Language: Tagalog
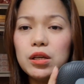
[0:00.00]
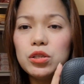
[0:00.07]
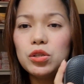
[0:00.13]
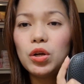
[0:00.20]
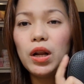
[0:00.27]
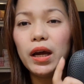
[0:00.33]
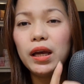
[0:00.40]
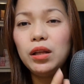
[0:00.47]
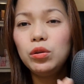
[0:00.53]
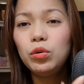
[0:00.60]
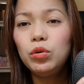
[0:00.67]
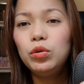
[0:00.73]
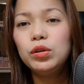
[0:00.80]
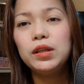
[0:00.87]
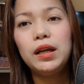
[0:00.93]
So, laking
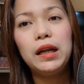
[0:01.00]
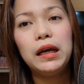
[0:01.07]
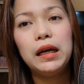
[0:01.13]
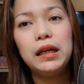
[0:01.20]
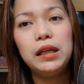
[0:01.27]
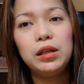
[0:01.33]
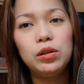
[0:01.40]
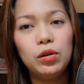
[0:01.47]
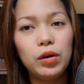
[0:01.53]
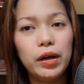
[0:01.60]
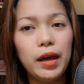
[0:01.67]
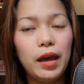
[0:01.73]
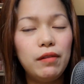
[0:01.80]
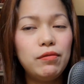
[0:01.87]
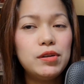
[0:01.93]
tulong talaga nito.
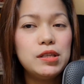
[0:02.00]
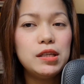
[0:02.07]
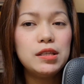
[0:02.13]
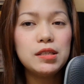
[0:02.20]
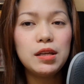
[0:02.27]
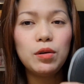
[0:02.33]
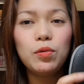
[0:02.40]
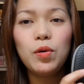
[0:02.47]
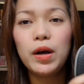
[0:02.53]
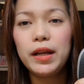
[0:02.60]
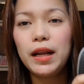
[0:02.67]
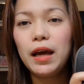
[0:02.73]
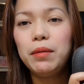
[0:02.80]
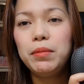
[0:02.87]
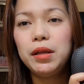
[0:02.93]
Kaya, ever since nakuha
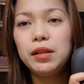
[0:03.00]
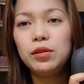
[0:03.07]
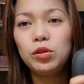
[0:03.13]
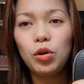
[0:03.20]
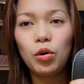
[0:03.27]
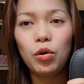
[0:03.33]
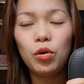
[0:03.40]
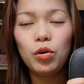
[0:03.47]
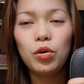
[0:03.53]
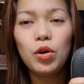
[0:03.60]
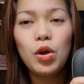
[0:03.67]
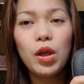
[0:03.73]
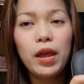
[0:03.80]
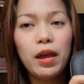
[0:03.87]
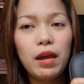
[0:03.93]
namin to,
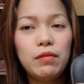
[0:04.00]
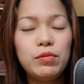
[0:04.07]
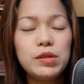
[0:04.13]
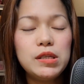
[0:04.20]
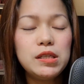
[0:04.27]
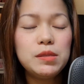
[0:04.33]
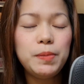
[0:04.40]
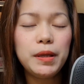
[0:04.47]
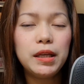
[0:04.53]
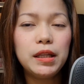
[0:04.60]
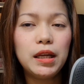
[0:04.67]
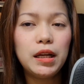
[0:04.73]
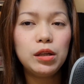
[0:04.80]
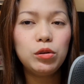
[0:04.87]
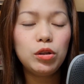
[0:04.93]
Ever since
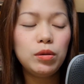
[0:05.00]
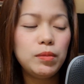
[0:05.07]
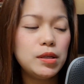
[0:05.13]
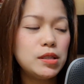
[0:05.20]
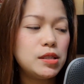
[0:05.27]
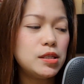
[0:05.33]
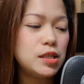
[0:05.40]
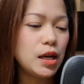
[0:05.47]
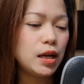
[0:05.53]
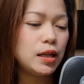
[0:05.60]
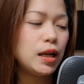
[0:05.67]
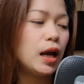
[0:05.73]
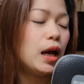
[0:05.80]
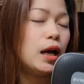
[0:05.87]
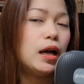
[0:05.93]
pinadala to ni Miss
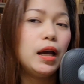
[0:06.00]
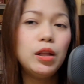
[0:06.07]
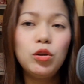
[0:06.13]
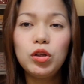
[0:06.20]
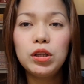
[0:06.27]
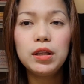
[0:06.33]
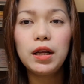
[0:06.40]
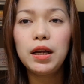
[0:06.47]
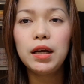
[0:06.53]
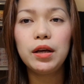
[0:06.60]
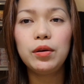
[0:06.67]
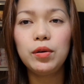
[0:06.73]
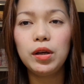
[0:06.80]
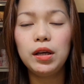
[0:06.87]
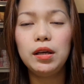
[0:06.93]
Jenna, ito na talaga
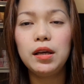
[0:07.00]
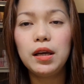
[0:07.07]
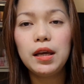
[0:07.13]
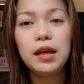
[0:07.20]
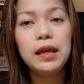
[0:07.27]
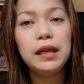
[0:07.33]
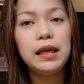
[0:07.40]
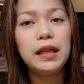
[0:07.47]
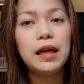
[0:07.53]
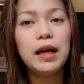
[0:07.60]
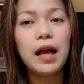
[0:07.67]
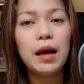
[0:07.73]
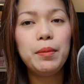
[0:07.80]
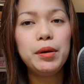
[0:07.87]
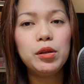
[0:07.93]
yung
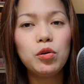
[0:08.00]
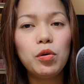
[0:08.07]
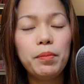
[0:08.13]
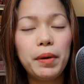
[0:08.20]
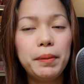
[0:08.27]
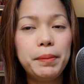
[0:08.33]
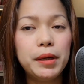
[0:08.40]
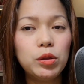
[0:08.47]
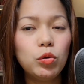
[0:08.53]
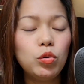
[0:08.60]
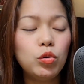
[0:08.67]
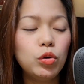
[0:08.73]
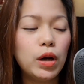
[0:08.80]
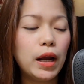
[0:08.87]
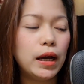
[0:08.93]
ginagamit kong
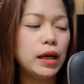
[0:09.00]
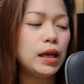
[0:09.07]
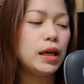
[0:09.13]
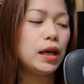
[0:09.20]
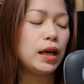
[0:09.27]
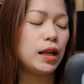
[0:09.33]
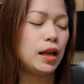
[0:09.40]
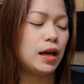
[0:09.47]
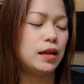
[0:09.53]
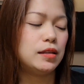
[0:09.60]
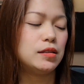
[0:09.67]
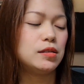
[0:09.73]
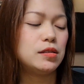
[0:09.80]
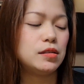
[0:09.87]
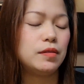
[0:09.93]
pampatulog lagi kay
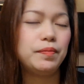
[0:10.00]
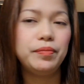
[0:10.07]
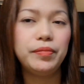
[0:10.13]
Lance.